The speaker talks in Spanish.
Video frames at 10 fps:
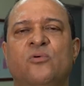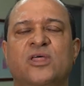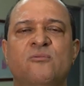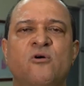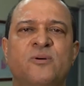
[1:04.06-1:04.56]

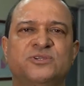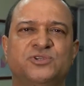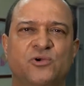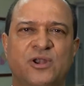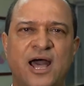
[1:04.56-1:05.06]
podemos
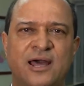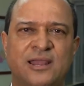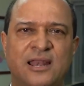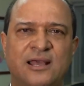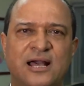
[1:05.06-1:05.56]

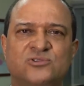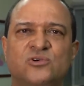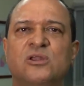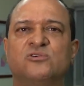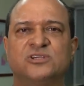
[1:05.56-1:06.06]
mencionar el
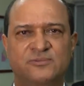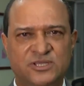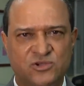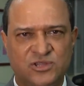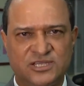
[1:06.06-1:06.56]
caso de los
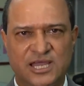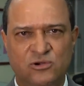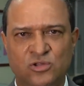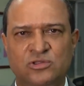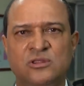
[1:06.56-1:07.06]
servicios de
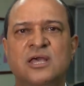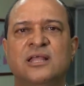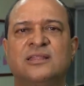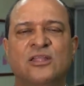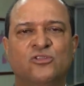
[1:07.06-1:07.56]
salud,
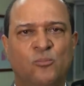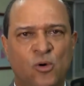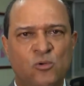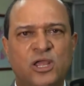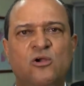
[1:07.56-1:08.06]
tanto
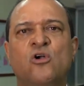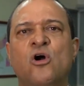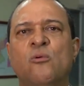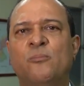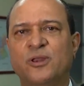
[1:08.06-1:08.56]
públicos
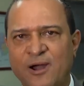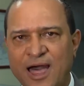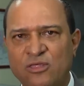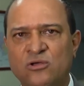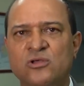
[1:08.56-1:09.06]
como
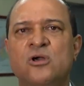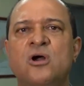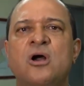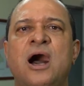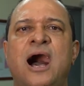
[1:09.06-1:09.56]
privados,
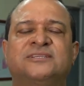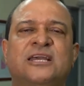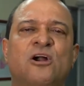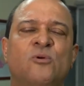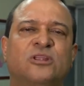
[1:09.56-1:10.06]

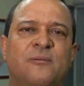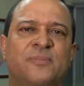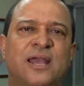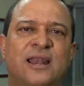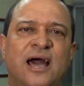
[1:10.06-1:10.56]
así como
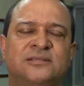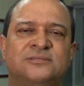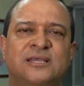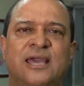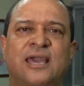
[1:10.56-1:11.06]
también la
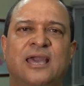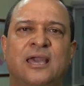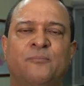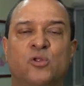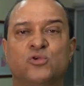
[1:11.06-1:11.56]

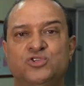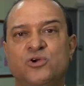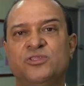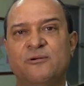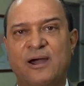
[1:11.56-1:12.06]
eh,
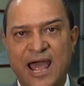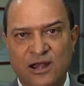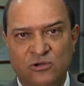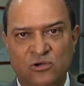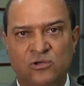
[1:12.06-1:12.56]
producción de
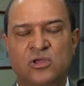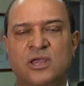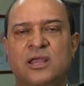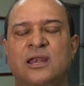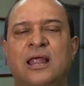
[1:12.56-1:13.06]
banano,
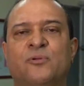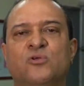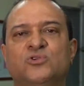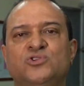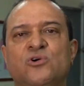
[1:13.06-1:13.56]
la
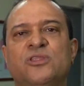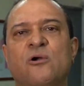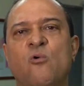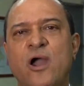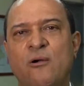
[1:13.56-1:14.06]
producción de
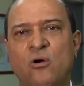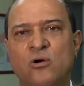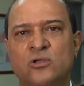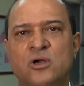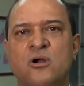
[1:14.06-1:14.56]

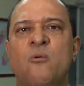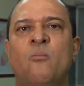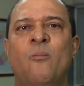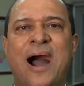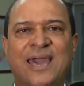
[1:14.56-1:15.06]
huevo,
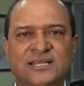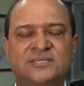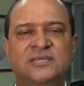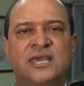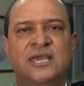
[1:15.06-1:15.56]

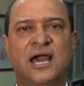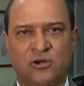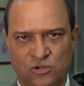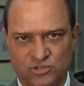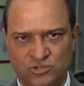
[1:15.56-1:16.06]
maíz y
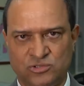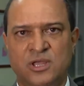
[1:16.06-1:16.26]
arroz.